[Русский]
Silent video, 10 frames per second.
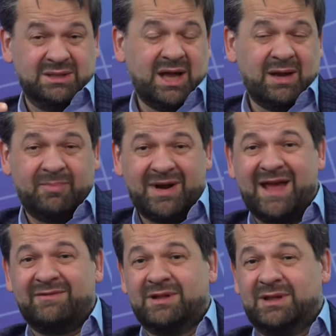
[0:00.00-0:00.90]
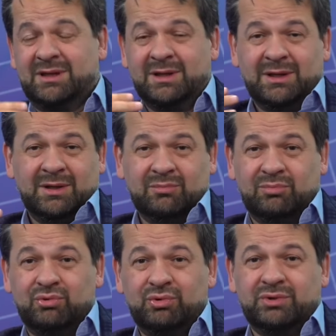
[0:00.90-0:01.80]
как правило,
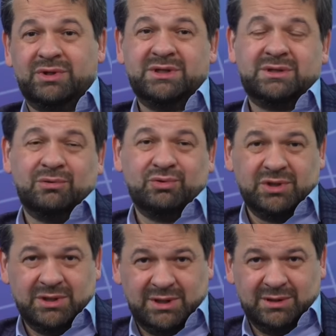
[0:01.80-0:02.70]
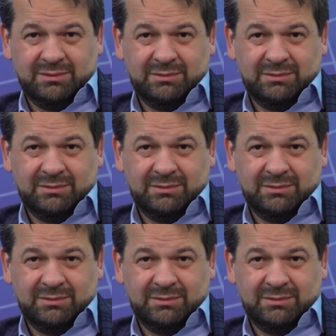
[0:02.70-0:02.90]
будут исключены.